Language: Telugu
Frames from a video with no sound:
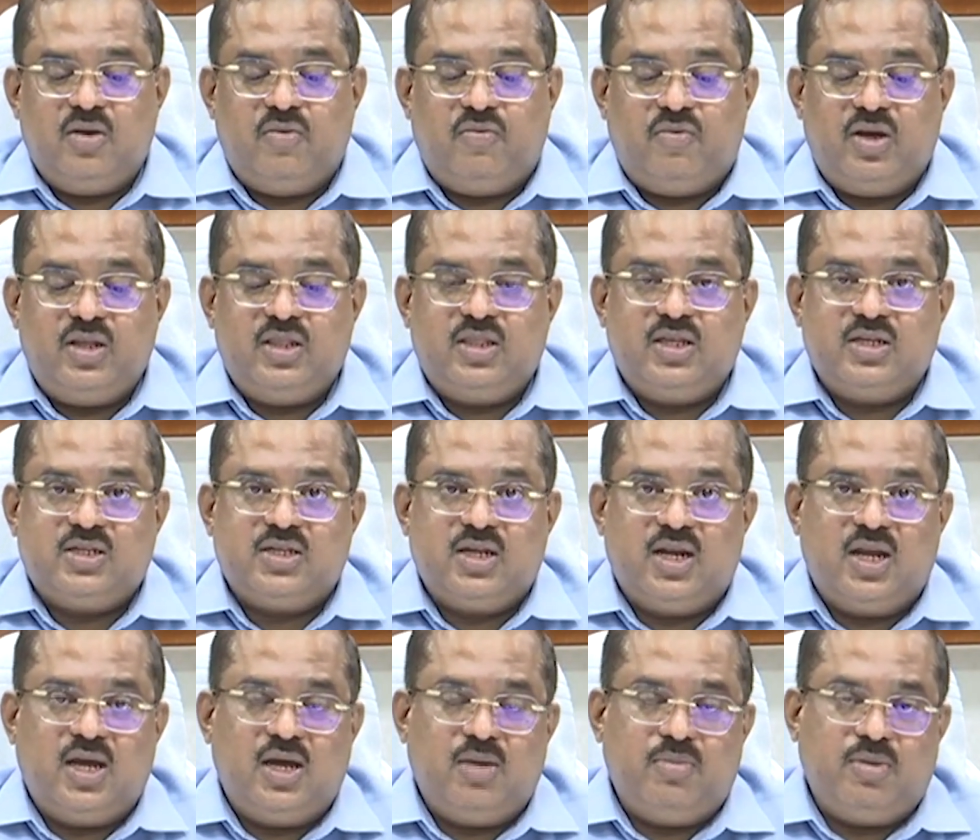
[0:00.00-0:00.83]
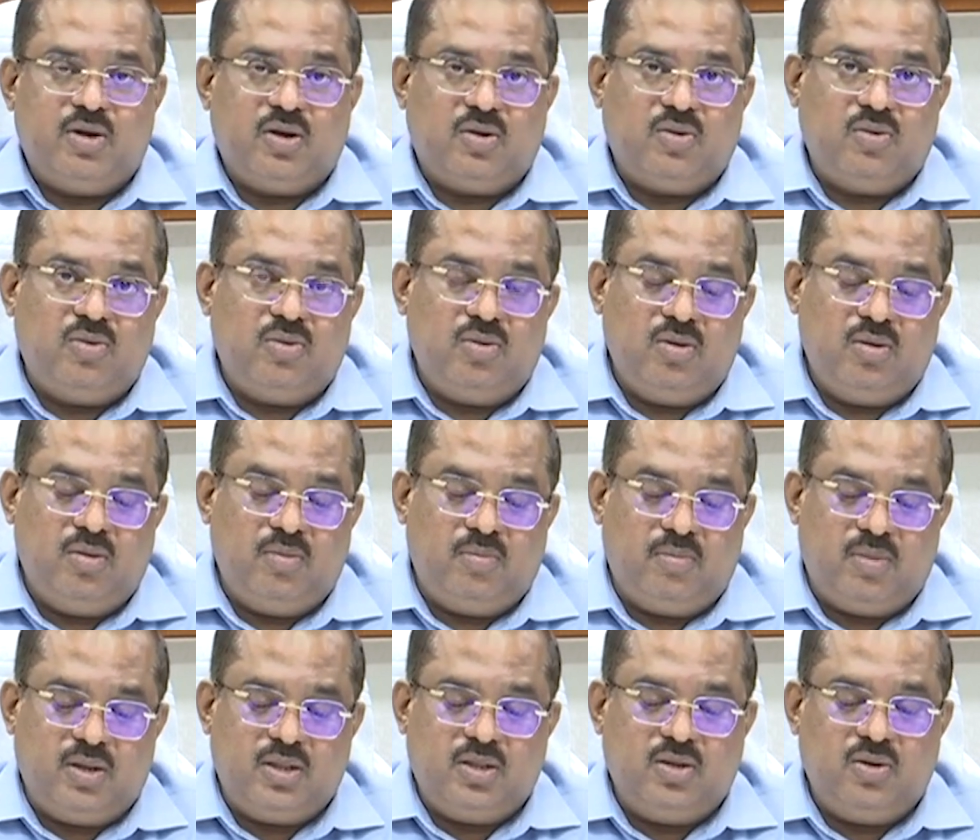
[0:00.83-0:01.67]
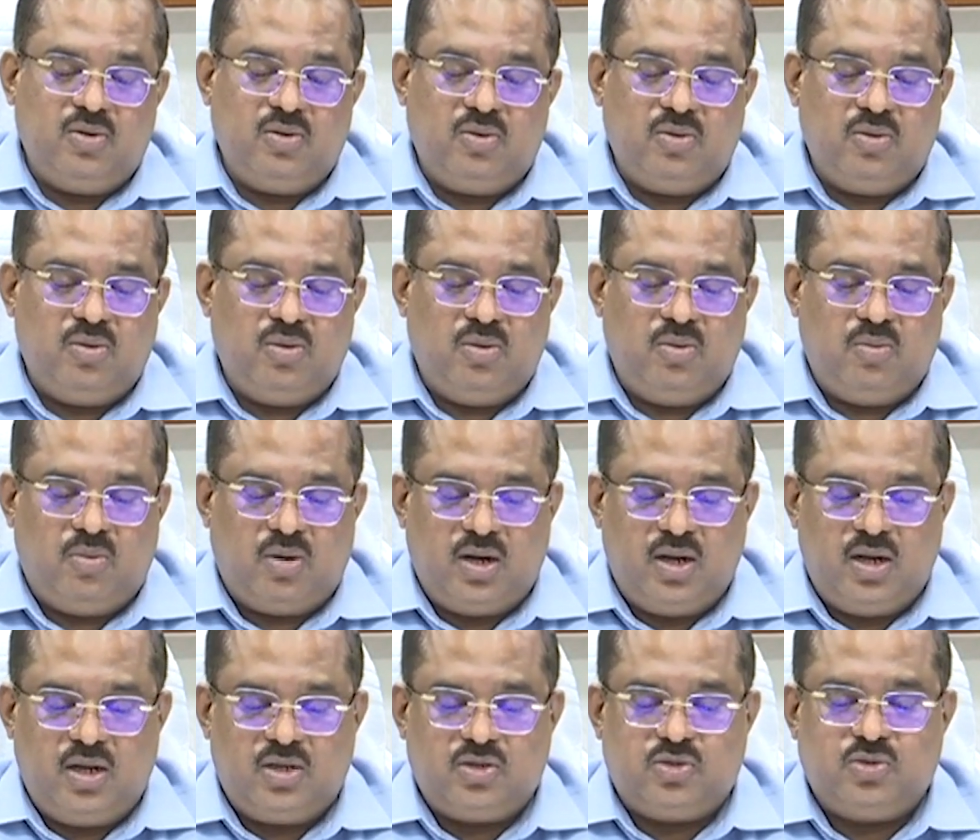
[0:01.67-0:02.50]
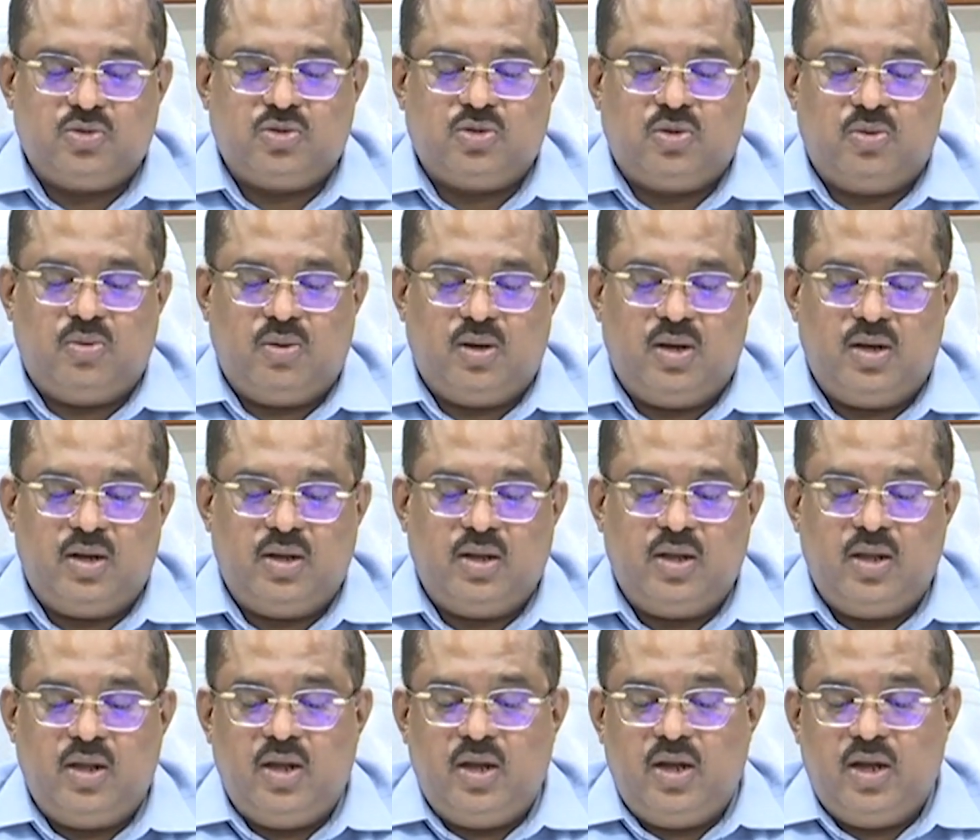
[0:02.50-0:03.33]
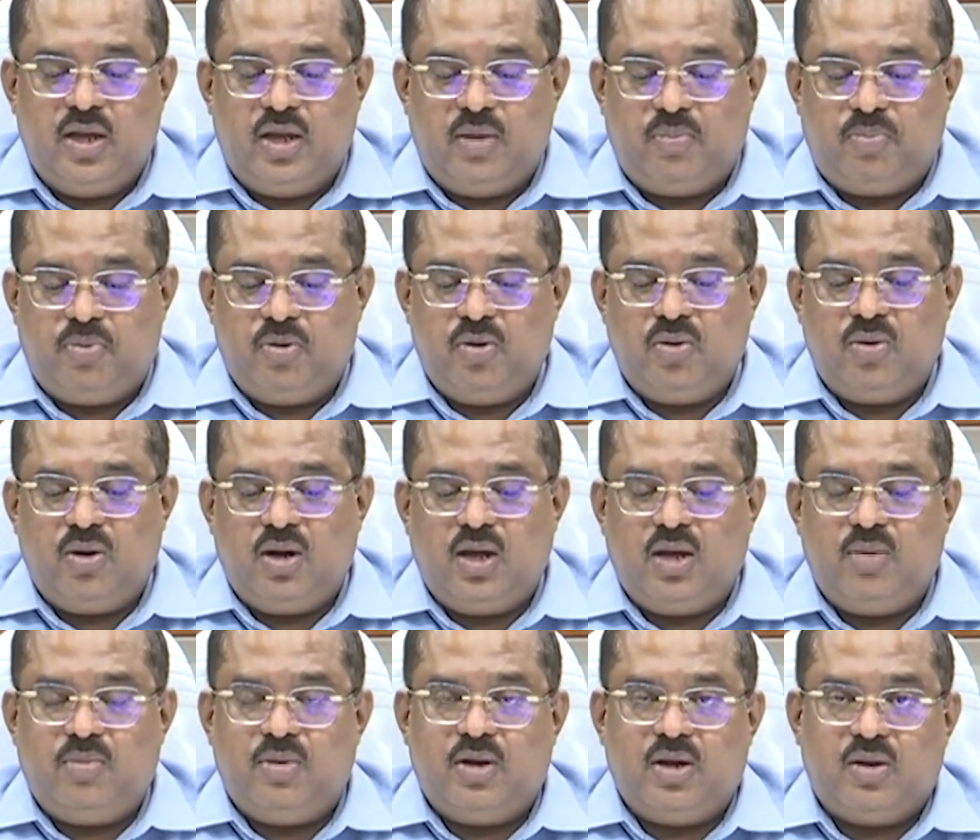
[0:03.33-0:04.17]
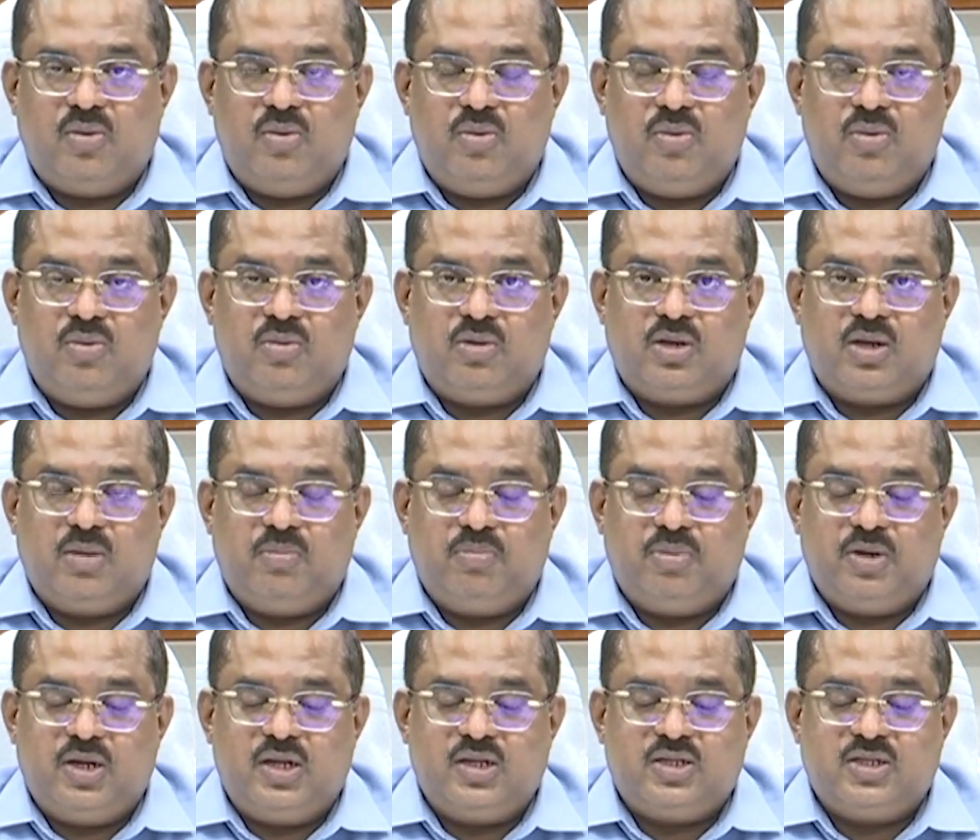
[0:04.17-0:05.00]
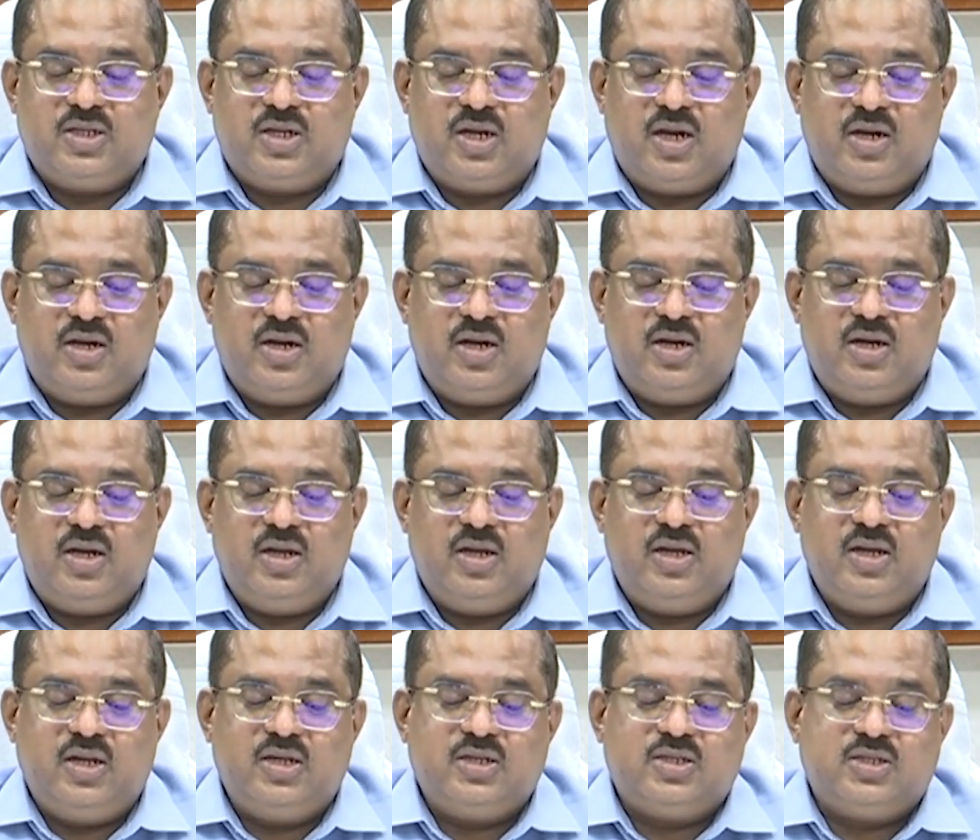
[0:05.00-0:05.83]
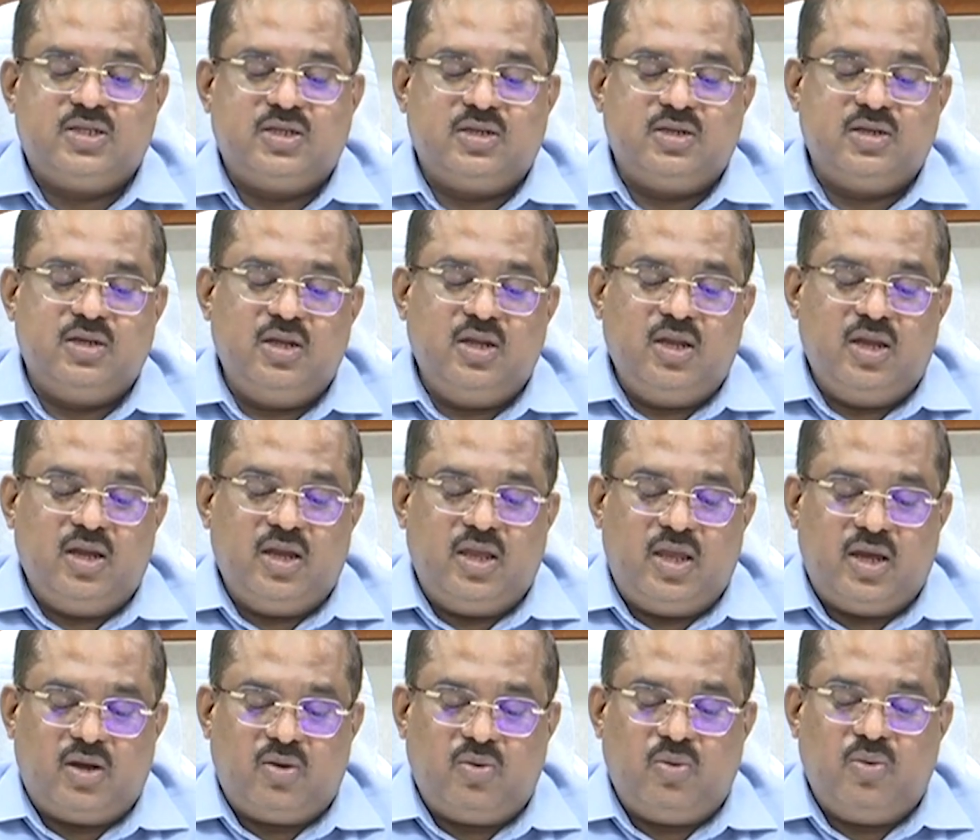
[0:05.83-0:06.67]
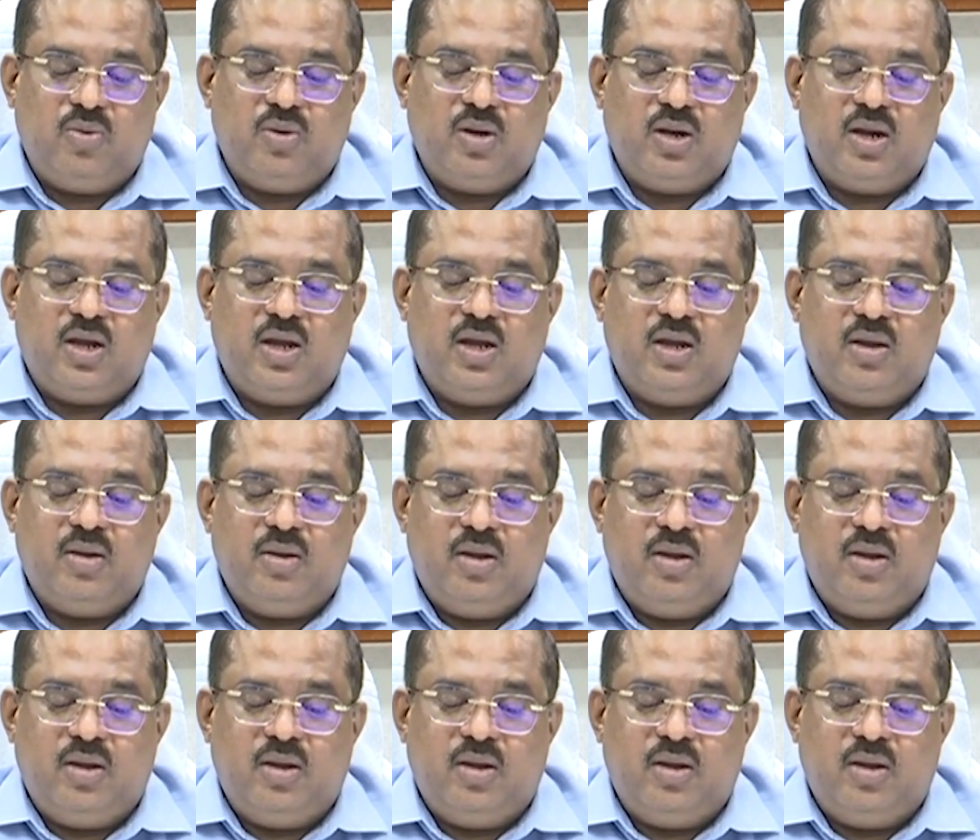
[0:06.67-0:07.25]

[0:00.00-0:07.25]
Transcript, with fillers: వైద్య సలహా మనకు మందులు వాడేలా చూసుకోవాలి ఎప్పుడు కూడా మనకు టెంపరేచర్ హండ్రెడ్ డిగ్రీస్ ఎక్కువ ఉన్నా